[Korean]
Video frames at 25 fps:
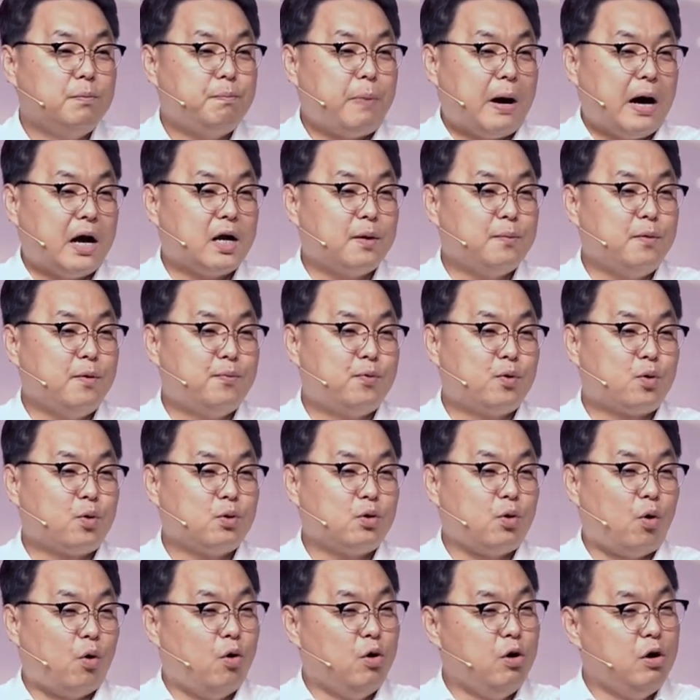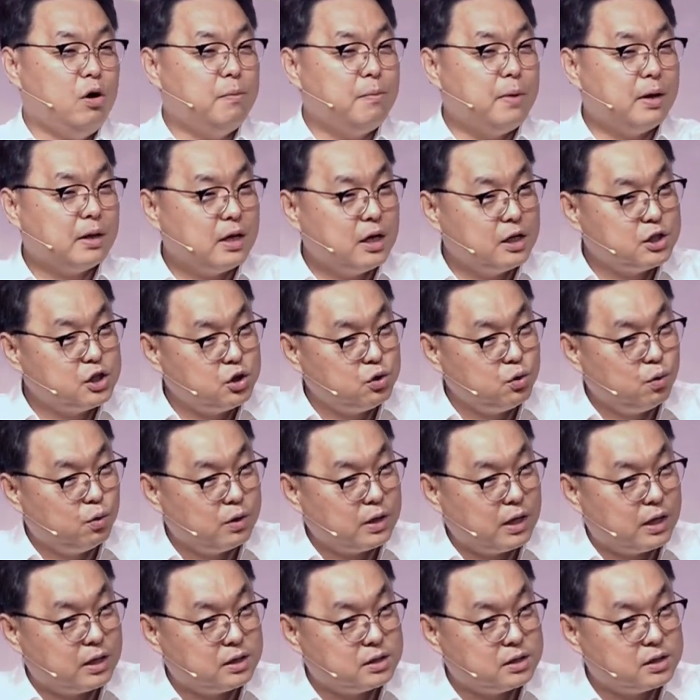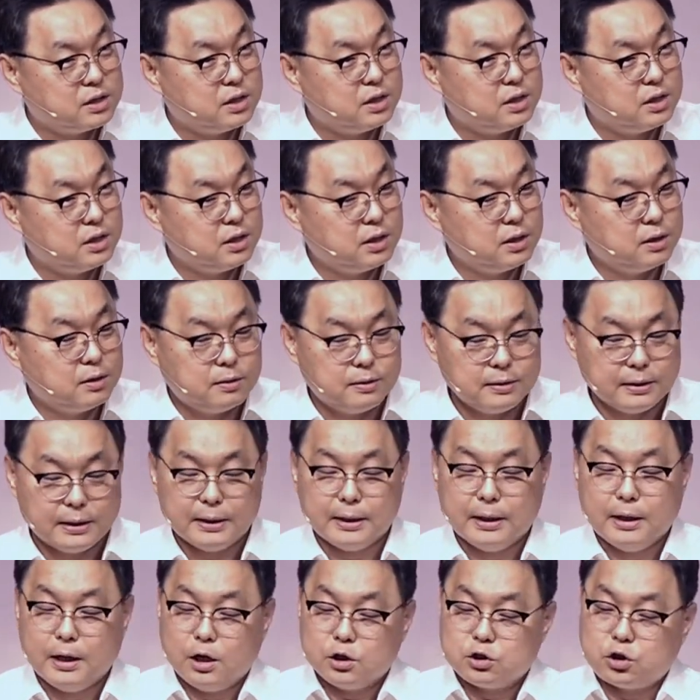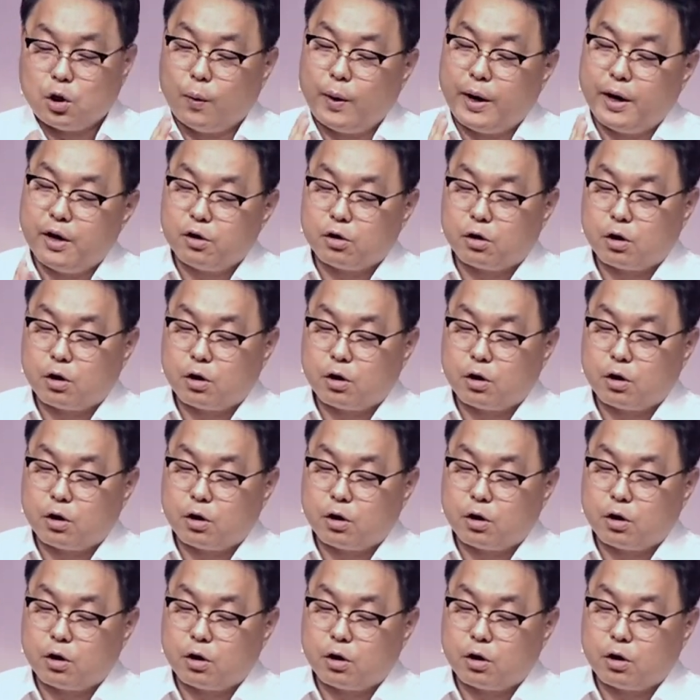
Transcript: 바람이 불어오는데 얼마나 시원한지. 저와